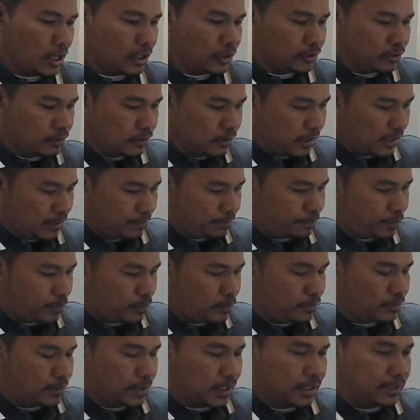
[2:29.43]
Yun lang
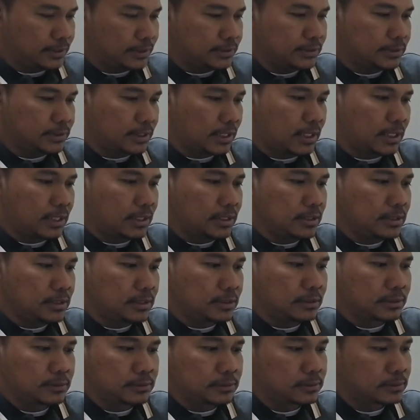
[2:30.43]
po guys
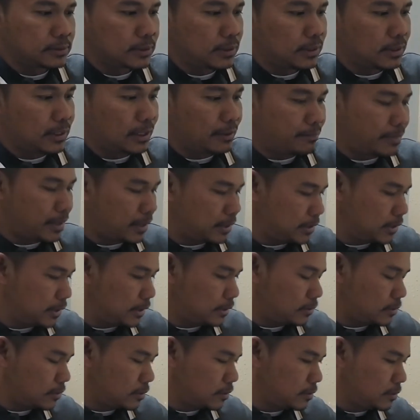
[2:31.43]
ang laman
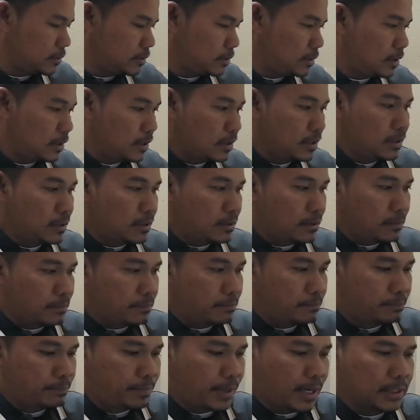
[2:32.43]
nitong
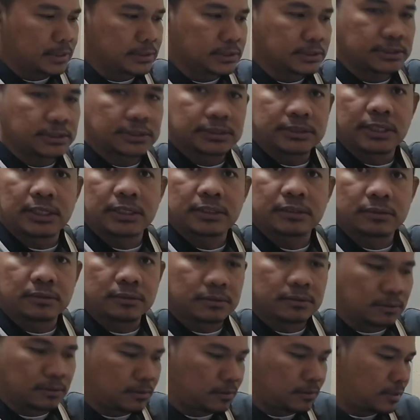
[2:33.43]
box na
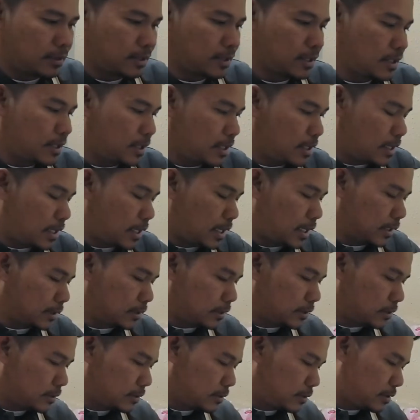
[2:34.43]
ito.
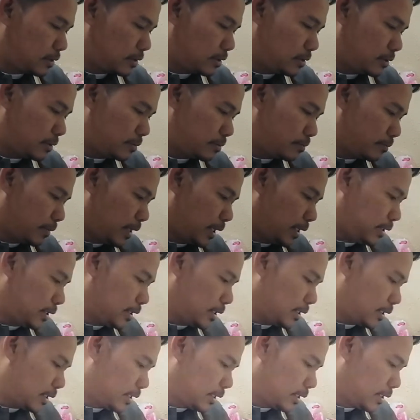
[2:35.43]
At
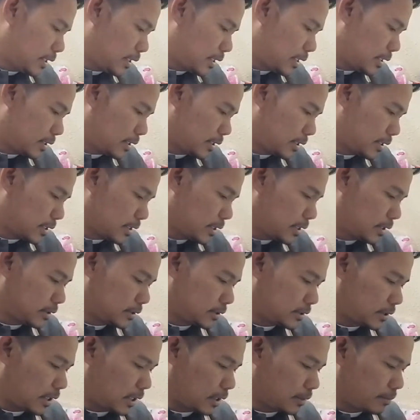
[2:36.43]
matitingnan natin
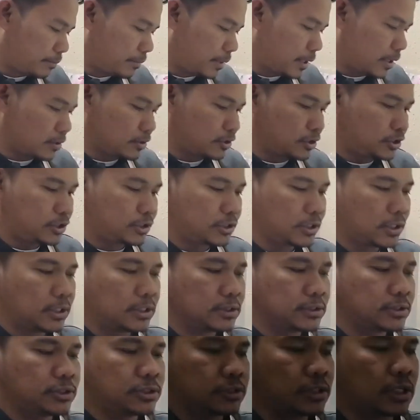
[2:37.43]
guys. At meron
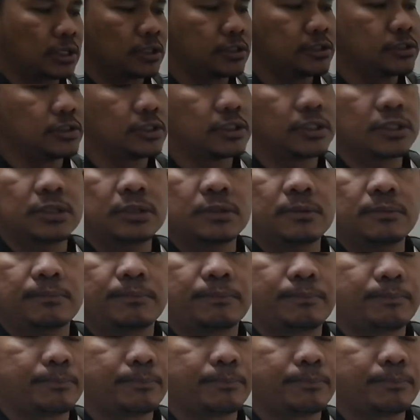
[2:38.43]
siyang charger